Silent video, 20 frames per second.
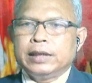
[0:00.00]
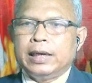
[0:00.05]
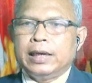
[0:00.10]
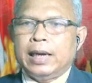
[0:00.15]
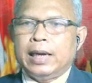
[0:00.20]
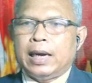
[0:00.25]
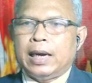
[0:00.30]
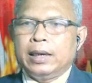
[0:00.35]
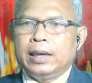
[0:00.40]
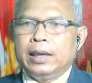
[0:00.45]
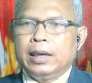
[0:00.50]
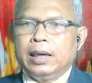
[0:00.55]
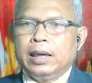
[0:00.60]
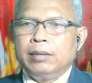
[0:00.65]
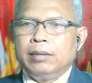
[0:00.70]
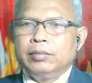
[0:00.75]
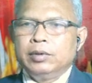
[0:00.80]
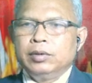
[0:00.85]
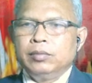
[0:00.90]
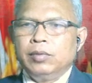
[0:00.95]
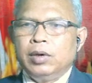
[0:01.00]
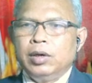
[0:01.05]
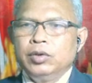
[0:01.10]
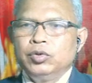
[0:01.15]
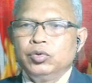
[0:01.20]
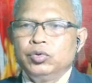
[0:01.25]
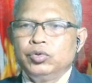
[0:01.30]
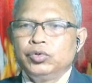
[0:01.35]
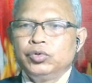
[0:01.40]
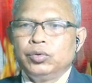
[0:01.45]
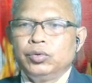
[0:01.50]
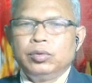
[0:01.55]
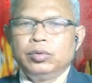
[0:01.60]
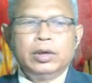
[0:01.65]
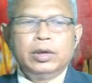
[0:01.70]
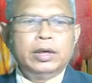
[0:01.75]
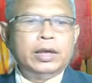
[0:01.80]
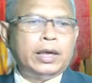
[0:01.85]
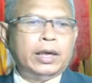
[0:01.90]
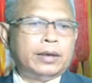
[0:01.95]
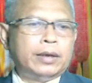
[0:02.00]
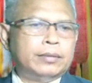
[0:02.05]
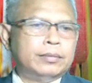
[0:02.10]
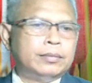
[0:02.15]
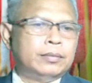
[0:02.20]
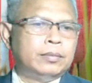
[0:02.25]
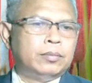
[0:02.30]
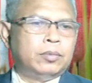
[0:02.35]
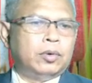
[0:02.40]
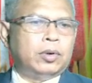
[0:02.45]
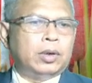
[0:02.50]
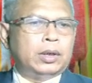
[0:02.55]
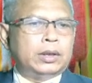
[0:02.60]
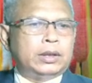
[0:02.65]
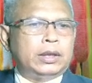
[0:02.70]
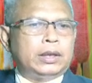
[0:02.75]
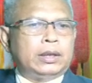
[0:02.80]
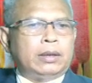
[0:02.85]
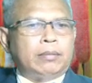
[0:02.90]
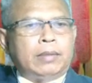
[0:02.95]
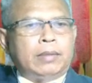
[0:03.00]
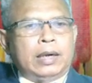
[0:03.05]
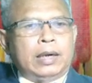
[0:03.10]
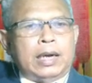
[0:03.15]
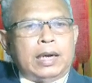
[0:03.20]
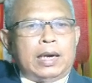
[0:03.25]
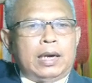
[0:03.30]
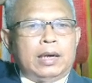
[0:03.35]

นดาดนะครับ หรือว่ายูชูนั่นเองปกติธรรมดา